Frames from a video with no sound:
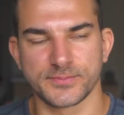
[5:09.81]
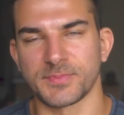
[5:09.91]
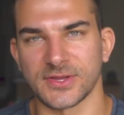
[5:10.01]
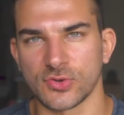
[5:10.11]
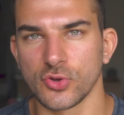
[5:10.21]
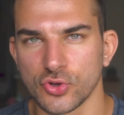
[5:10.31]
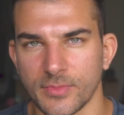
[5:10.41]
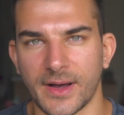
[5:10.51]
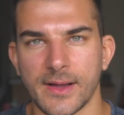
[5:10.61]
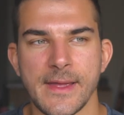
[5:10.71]
przypadku
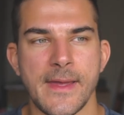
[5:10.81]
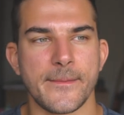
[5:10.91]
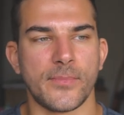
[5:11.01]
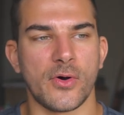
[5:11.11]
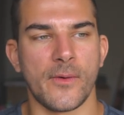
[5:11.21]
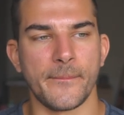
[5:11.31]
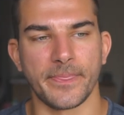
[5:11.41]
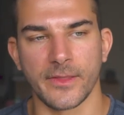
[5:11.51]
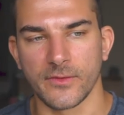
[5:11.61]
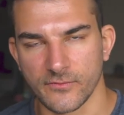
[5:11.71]
YouTube'a,
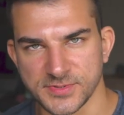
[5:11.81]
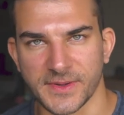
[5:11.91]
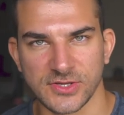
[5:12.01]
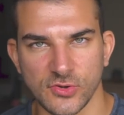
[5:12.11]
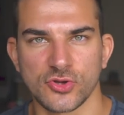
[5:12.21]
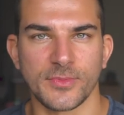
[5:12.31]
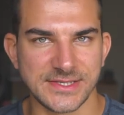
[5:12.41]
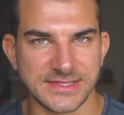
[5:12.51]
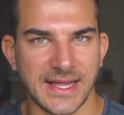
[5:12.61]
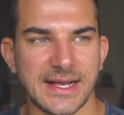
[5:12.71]
bo w przypadku YouTube'a
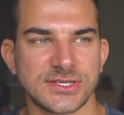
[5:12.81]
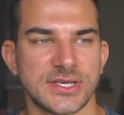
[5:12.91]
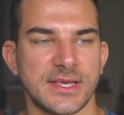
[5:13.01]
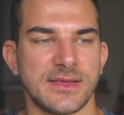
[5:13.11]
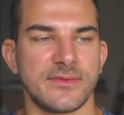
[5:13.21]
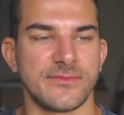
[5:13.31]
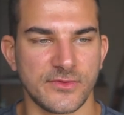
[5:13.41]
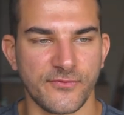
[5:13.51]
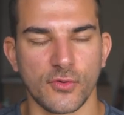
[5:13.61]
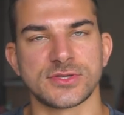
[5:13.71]
jest tak, że
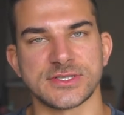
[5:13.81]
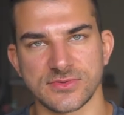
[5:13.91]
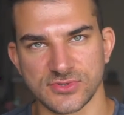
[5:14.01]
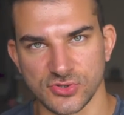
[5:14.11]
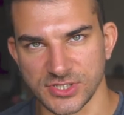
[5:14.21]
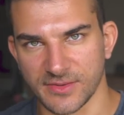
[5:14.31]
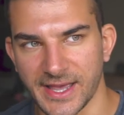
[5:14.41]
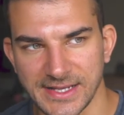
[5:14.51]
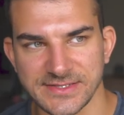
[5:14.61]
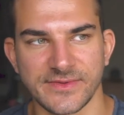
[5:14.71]
twórcy są z różnych
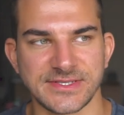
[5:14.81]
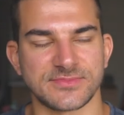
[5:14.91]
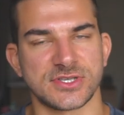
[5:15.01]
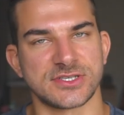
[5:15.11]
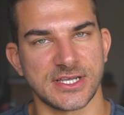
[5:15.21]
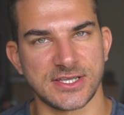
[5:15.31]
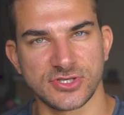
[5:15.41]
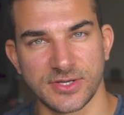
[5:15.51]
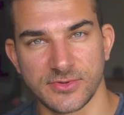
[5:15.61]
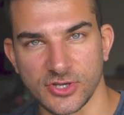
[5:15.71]
miast, więc na przykład trzeba
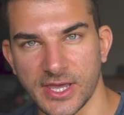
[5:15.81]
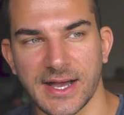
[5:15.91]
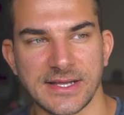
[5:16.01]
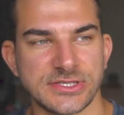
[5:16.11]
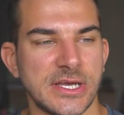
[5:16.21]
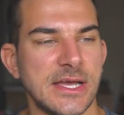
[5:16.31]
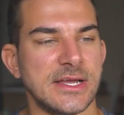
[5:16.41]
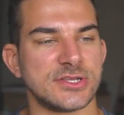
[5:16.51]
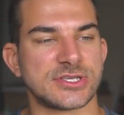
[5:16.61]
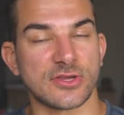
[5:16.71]
do siebie dojechać,
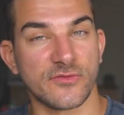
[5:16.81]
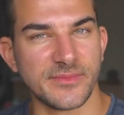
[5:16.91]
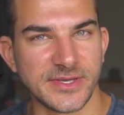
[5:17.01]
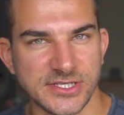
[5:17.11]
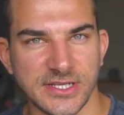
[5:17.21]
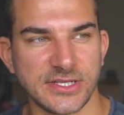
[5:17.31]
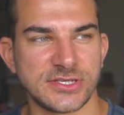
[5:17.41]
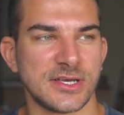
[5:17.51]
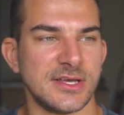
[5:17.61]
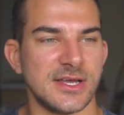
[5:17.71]
trzeba to
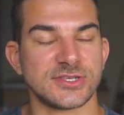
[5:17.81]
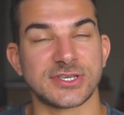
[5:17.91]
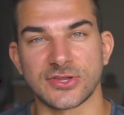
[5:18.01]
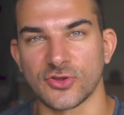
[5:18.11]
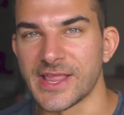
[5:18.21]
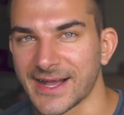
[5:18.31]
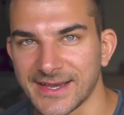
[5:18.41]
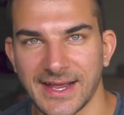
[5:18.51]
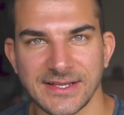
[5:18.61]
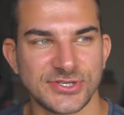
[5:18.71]
wymyślić, trzeba to
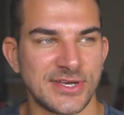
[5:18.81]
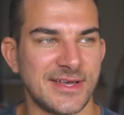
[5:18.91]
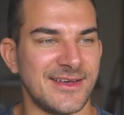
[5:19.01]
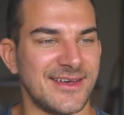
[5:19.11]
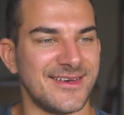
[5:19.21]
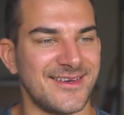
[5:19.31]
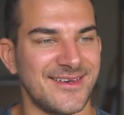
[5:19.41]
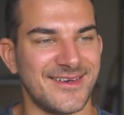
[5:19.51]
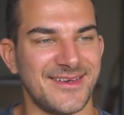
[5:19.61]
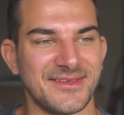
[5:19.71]
nagrać
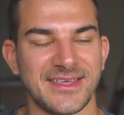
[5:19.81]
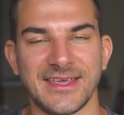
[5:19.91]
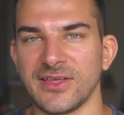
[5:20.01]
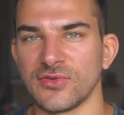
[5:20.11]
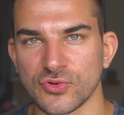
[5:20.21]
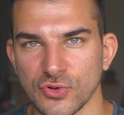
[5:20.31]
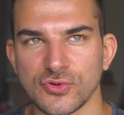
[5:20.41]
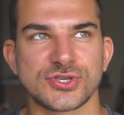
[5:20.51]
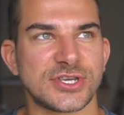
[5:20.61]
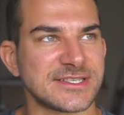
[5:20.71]
e, i tu
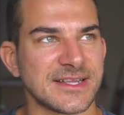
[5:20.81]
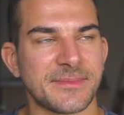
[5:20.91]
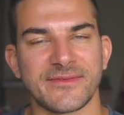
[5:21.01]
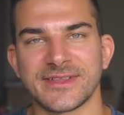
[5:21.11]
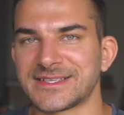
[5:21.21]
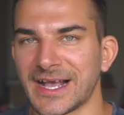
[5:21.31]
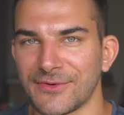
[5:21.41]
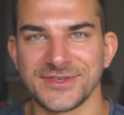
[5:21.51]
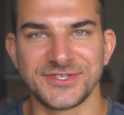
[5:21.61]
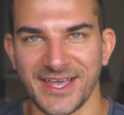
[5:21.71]
już jest tak naprawdę
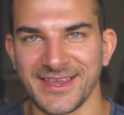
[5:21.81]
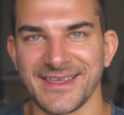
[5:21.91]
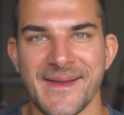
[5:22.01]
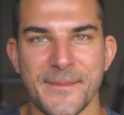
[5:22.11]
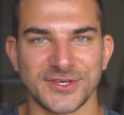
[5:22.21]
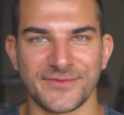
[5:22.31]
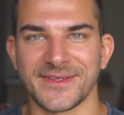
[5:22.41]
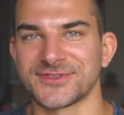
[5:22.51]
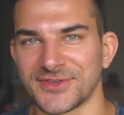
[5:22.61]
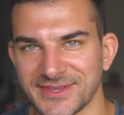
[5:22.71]
cały dzień
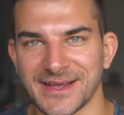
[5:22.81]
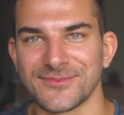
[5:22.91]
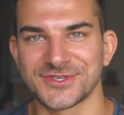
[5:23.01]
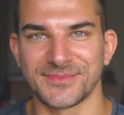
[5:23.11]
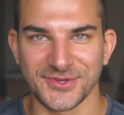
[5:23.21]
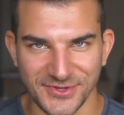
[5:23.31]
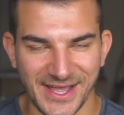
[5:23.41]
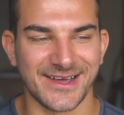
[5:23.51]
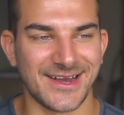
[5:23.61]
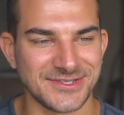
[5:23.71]
poświęcony temu, żeby to
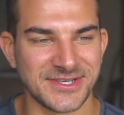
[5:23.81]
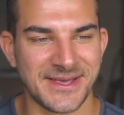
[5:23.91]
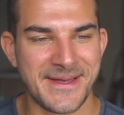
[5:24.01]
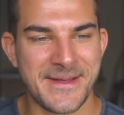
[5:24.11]
nagrać,